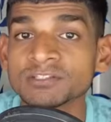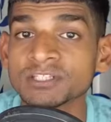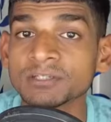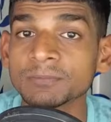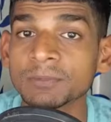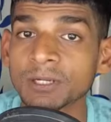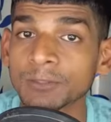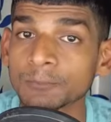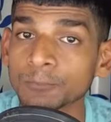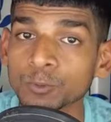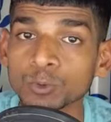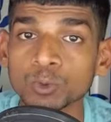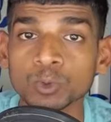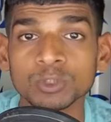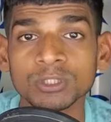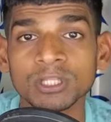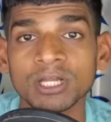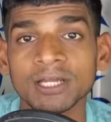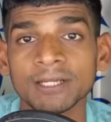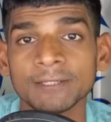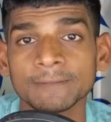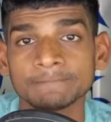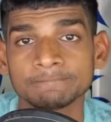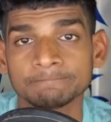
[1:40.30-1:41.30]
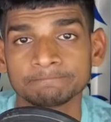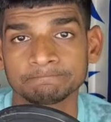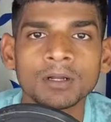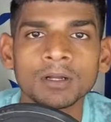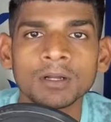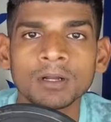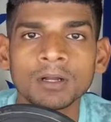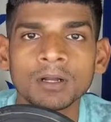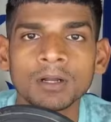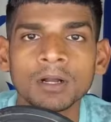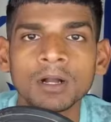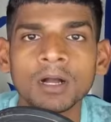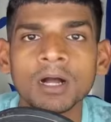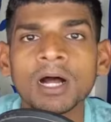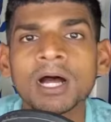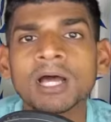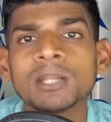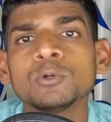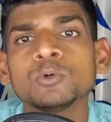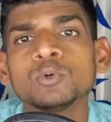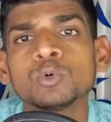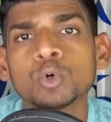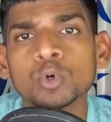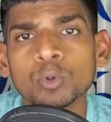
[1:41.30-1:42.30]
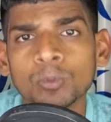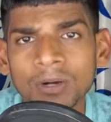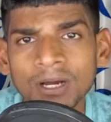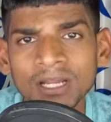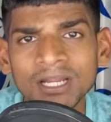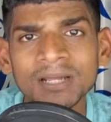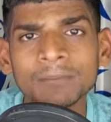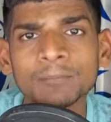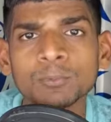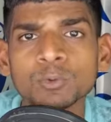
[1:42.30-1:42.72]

से भरपूर होता है आलू को उबाला